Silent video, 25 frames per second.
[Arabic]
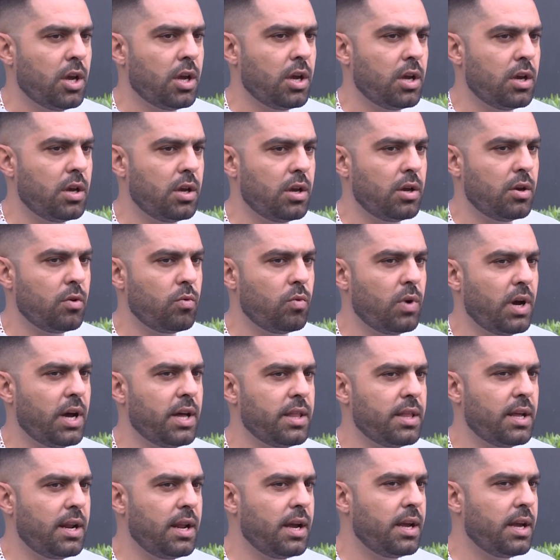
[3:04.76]
آه،
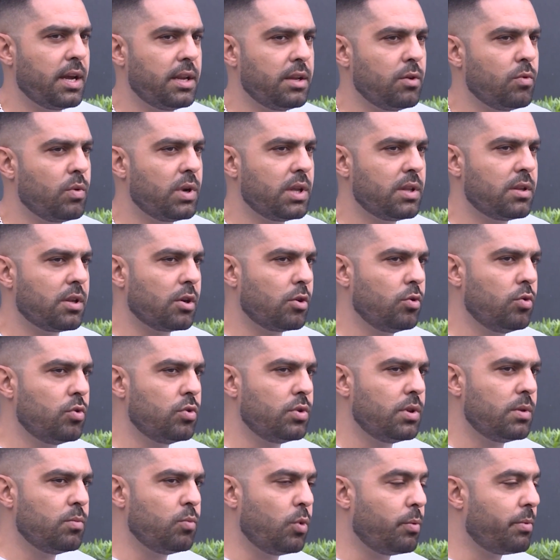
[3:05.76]
وهذا لا يعني أن
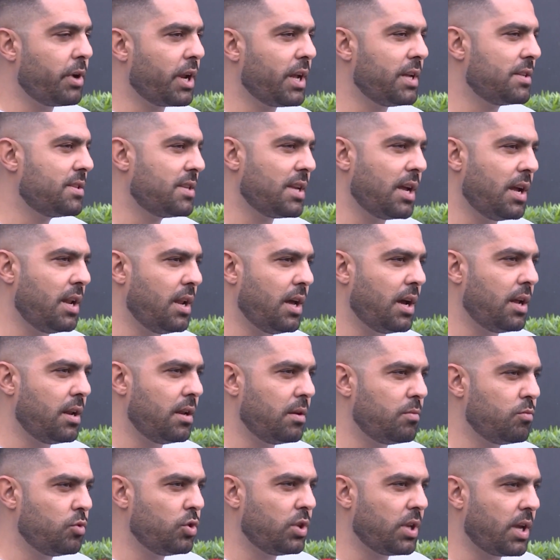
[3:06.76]
تكون المباراة سهلة
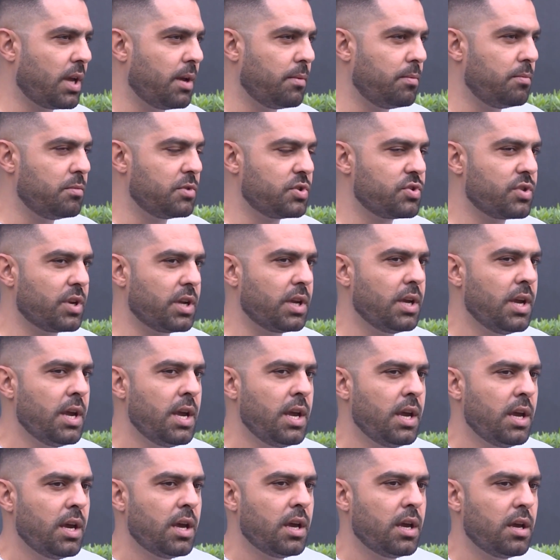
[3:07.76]
على المنتخب المصري
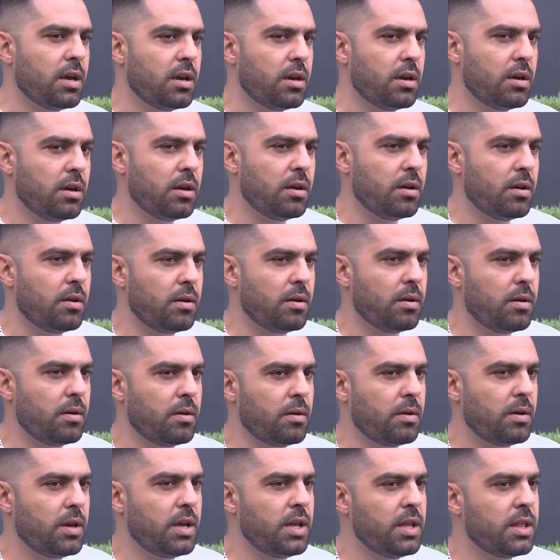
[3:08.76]

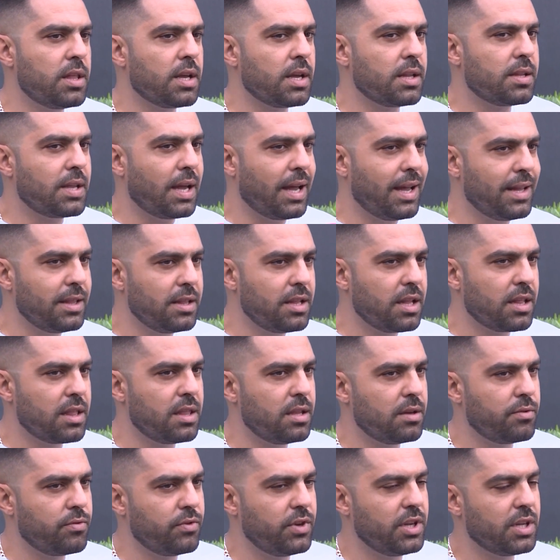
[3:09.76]
آه، إذا
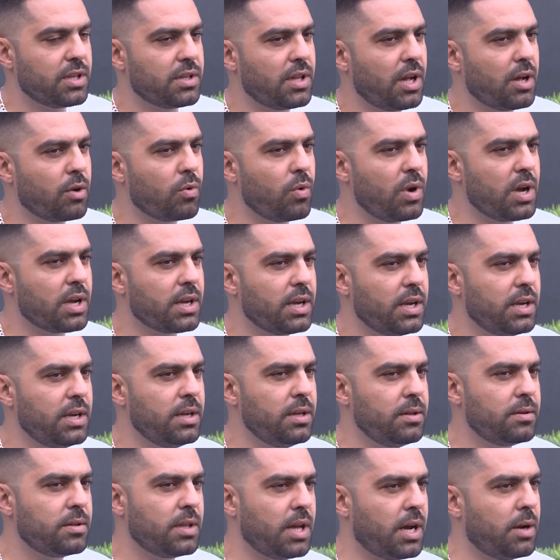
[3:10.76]
تحدثنا في إطار
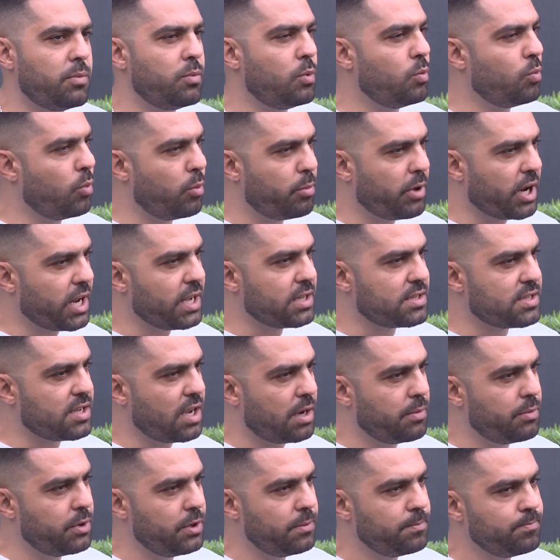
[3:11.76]
واقعي نعم المباراة
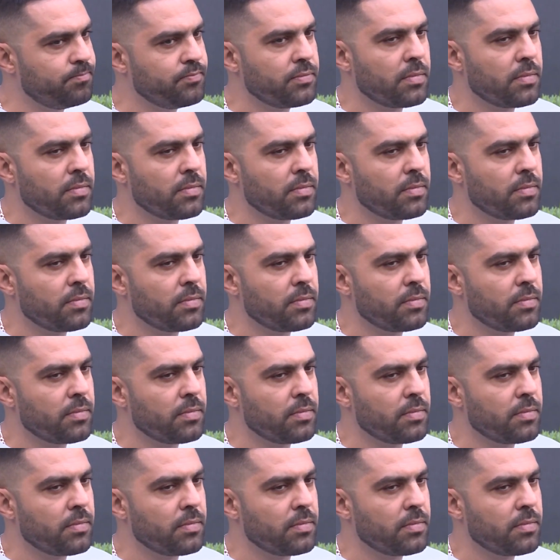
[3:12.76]
صعبة